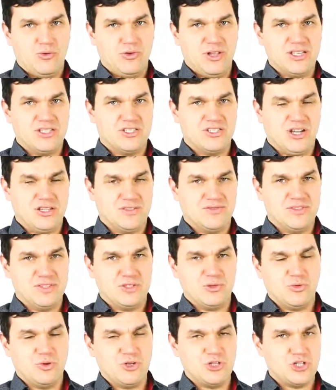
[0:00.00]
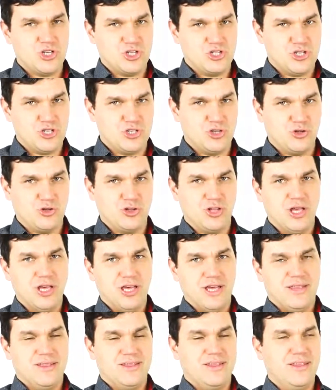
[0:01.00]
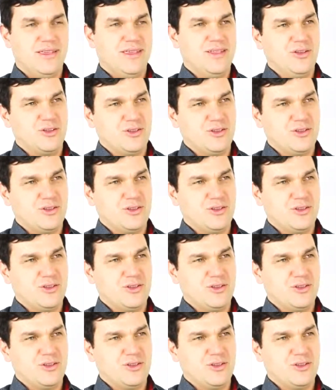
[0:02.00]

u nas czas wysyłki 60 dni,